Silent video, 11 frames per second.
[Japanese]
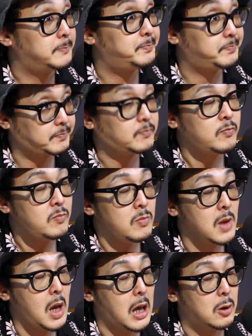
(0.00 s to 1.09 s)
うううんんん、
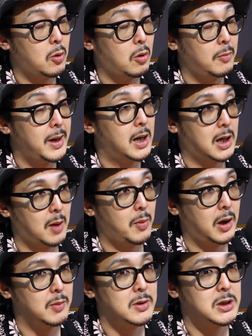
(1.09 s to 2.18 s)
あのメーカーもあ
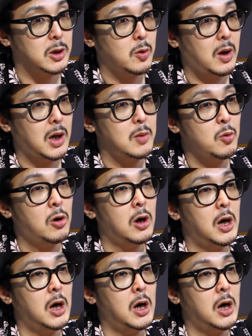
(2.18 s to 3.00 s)
りますけど、うんうん、あれも